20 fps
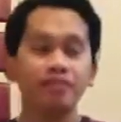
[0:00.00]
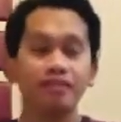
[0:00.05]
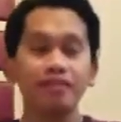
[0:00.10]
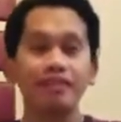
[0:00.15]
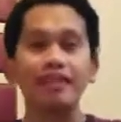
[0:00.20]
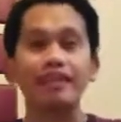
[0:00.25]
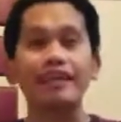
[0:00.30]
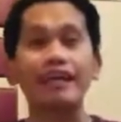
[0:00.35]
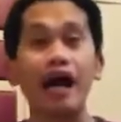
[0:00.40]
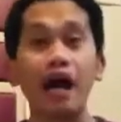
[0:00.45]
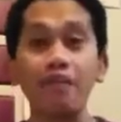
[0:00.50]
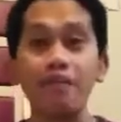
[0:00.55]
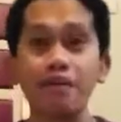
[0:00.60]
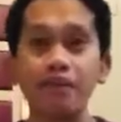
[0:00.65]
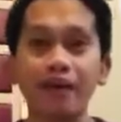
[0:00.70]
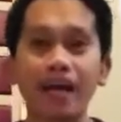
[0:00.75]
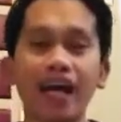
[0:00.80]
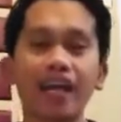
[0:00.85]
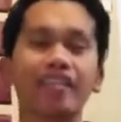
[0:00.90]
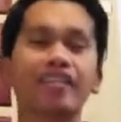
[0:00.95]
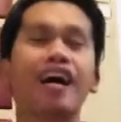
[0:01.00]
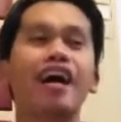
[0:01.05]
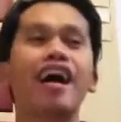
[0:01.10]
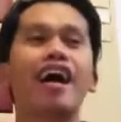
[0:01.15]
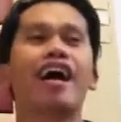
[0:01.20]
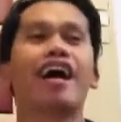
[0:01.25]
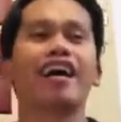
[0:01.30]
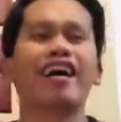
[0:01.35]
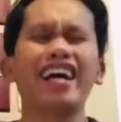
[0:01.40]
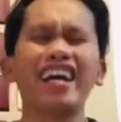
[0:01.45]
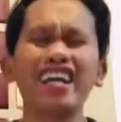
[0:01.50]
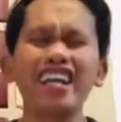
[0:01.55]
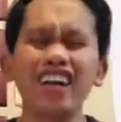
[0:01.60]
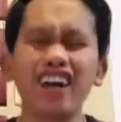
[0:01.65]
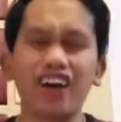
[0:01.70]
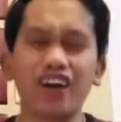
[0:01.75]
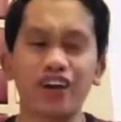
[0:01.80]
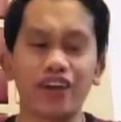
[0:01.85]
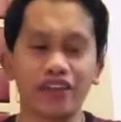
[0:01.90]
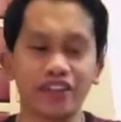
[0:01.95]
ang aming brand
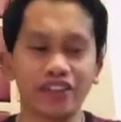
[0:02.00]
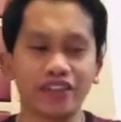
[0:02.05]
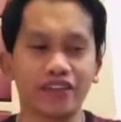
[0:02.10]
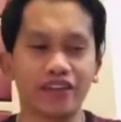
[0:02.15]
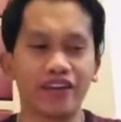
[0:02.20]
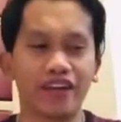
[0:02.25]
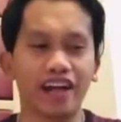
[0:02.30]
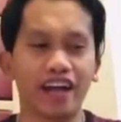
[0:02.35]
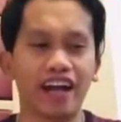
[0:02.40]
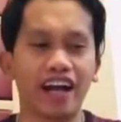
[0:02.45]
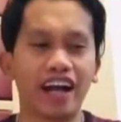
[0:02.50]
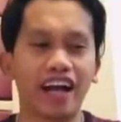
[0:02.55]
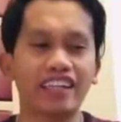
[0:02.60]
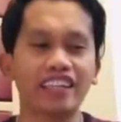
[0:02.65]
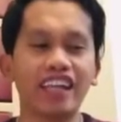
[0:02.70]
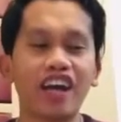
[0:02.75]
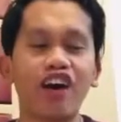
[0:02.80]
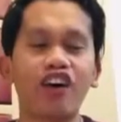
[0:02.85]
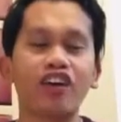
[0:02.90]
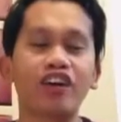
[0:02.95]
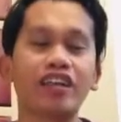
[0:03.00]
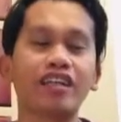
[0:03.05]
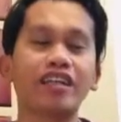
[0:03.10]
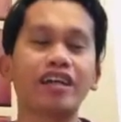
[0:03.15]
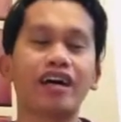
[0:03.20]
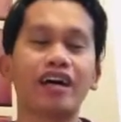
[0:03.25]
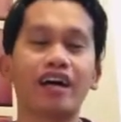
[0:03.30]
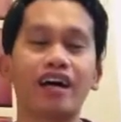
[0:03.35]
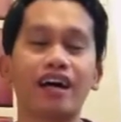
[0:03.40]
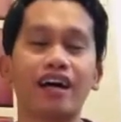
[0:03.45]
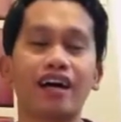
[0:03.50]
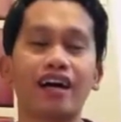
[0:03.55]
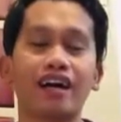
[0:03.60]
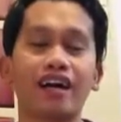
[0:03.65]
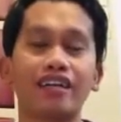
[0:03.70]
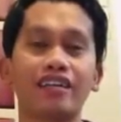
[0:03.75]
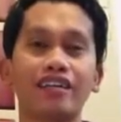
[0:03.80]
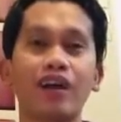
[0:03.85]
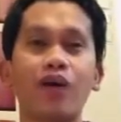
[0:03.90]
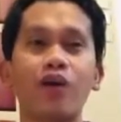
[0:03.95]
ngayon ay di ako na
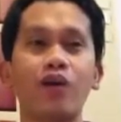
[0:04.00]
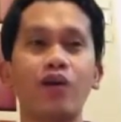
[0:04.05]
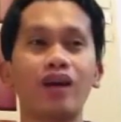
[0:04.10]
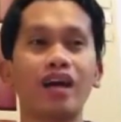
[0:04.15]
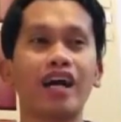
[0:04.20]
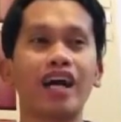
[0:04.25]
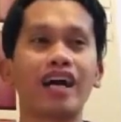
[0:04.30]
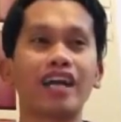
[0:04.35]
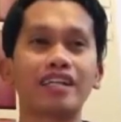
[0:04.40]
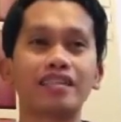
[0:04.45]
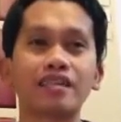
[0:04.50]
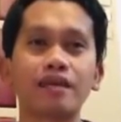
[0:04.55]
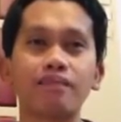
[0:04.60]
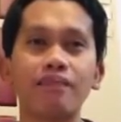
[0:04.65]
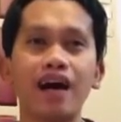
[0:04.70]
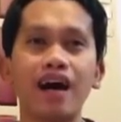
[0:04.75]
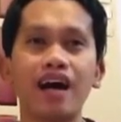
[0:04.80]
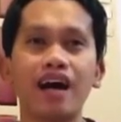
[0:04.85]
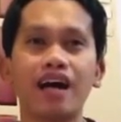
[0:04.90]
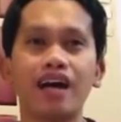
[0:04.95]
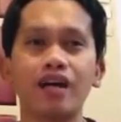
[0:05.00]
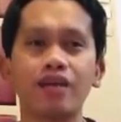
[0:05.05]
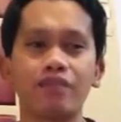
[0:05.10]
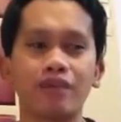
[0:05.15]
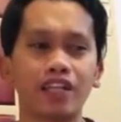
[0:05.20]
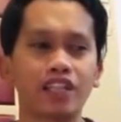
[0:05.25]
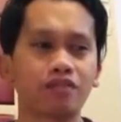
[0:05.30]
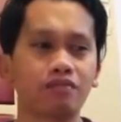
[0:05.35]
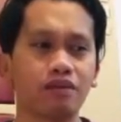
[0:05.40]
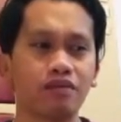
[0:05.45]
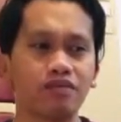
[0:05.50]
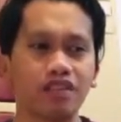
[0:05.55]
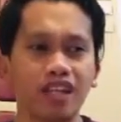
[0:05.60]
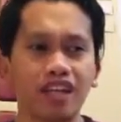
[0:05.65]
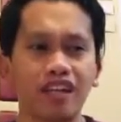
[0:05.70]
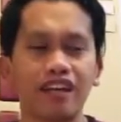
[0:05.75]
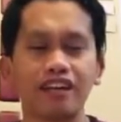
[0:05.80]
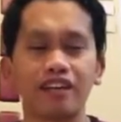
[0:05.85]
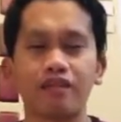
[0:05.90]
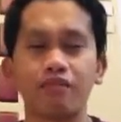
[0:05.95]
nauulaga na sa bahay March 15
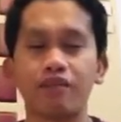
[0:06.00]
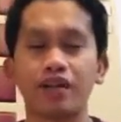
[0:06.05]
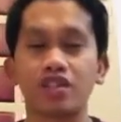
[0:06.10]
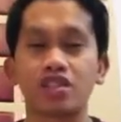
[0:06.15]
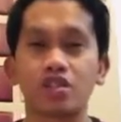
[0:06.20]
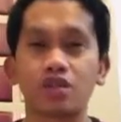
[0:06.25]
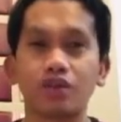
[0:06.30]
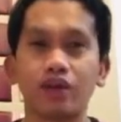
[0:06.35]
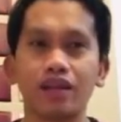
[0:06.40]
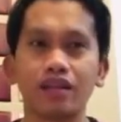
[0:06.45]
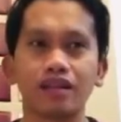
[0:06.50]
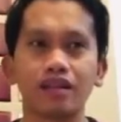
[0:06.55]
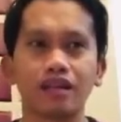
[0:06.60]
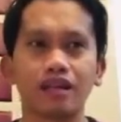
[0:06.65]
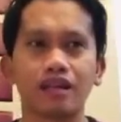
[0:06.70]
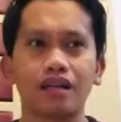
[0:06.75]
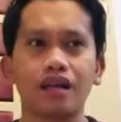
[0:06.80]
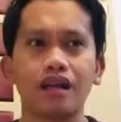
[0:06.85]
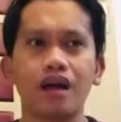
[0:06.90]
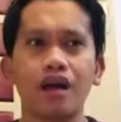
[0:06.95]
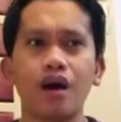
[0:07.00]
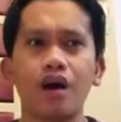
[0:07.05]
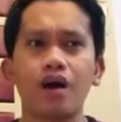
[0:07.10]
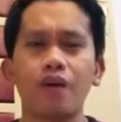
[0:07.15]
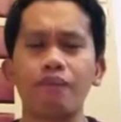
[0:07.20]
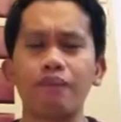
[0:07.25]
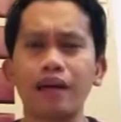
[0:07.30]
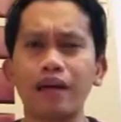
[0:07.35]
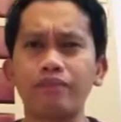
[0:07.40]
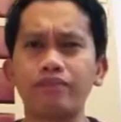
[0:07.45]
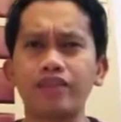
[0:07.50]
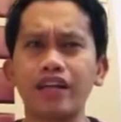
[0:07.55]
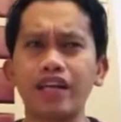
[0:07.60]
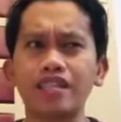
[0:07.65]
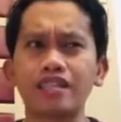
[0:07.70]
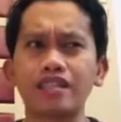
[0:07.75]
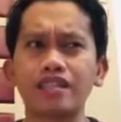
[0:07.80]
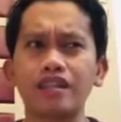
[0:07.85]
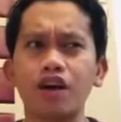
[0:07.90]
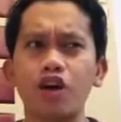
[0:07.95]
hanggang March 20 5
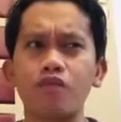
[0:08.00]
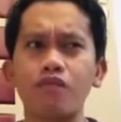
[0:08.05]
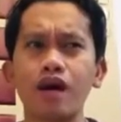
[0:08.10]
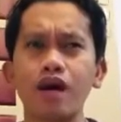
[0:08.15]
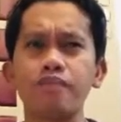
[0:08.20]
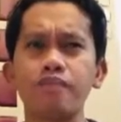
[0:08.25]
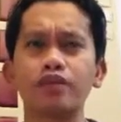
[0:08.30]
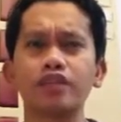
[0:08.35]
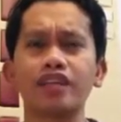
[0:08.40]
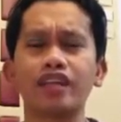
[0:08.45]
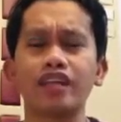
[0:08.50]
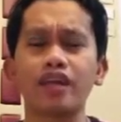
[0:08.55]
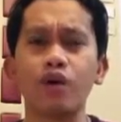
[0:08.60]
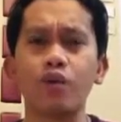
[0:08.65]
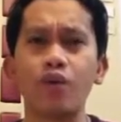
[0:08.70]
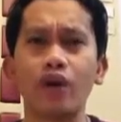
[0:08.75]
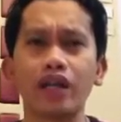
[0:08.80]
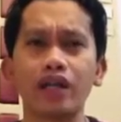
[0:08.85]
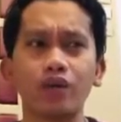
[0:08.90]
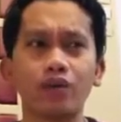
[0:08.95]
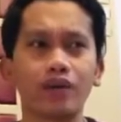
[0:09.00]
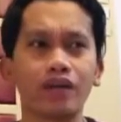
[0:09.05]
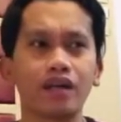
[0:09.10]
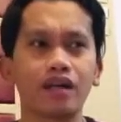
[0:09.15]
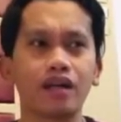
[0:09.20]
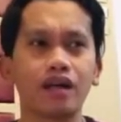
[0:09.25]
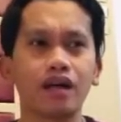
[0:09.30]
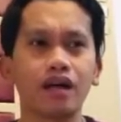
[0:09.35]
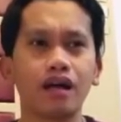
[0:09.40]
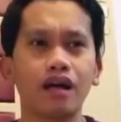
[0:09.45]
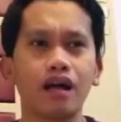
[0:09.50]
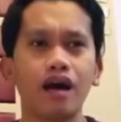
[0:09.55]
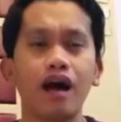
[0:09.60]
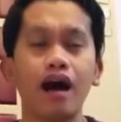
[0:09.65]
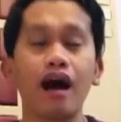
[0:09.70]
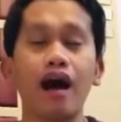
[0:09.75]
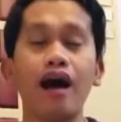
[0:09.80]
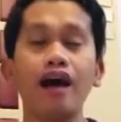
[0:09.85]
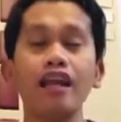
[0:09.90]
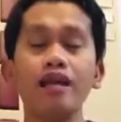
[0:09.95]
days na umabot na ng 1 week
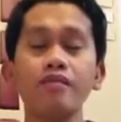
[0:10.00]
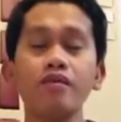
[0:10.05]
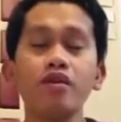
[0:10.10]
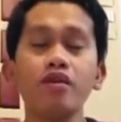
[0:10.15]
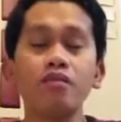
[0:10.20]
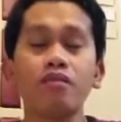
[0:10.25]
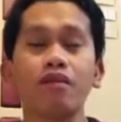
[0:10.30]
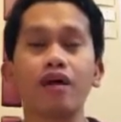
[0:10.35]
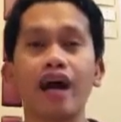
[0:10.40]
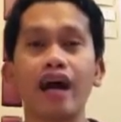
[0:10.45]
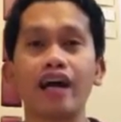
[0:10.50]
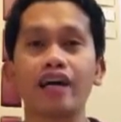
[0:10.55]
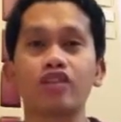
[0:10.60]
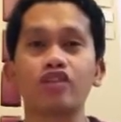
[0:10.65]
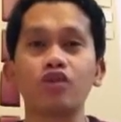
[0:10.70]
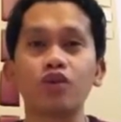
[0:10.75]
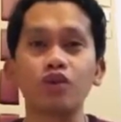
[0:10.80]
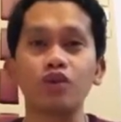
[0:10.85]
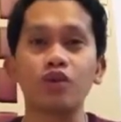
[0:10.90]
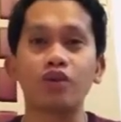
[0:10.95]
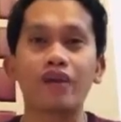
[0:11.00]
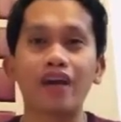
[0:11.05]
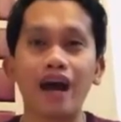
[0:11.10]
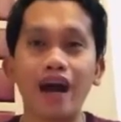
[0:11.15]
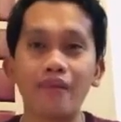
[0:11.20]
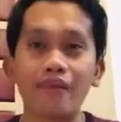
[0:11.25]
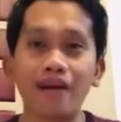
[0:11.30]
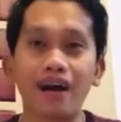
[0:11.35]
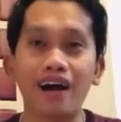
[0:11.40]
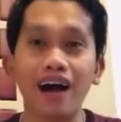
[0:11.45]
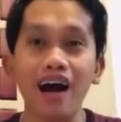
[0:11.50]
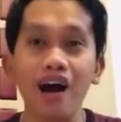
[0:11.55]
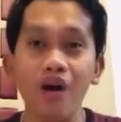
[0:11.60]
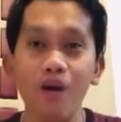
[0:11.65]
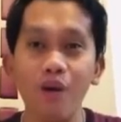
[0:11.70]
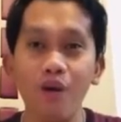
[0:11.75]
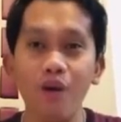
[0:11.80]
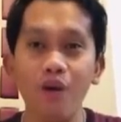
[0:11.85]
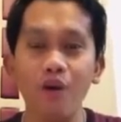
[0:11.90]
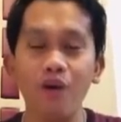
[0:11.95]
alam mo yung kain tulog lamang ako,
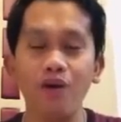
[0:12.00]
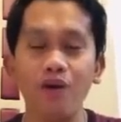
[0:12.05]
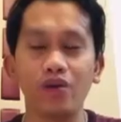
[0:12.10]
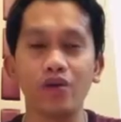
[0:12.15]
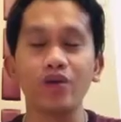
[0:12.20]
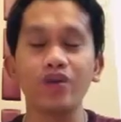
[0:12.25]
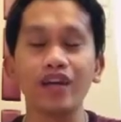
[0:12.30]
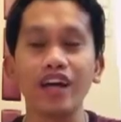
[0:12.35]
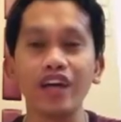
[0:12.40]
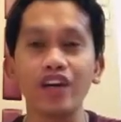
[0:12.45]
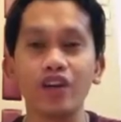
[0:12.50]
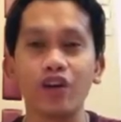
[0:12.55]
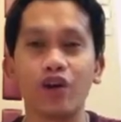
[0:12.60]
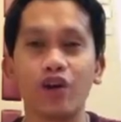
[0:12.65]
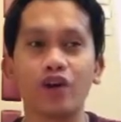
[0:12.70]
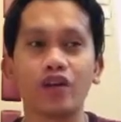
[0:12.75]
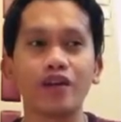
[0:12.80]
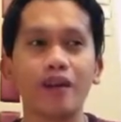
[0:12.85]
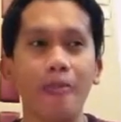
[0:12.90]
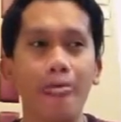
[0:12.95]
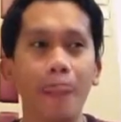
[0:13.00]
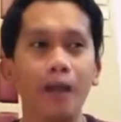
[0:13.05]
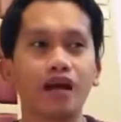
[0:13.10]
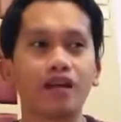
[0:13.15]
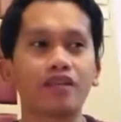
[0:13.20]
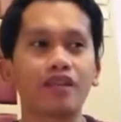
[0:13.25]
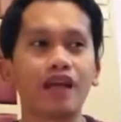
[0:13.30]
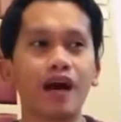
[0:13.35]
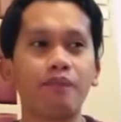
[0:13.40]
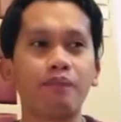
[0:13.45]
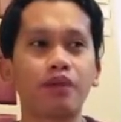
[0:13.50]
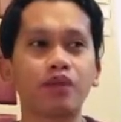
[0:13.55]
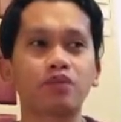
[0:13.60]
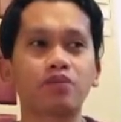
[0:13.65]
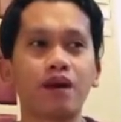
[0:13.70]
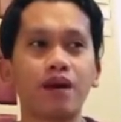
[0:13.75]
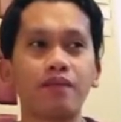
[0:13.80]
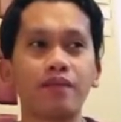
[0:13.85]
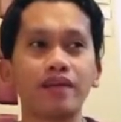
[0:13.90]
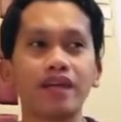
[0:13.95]
yung gayon, tapos
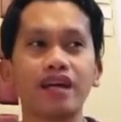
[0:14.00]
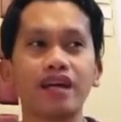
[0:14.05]
mamaya,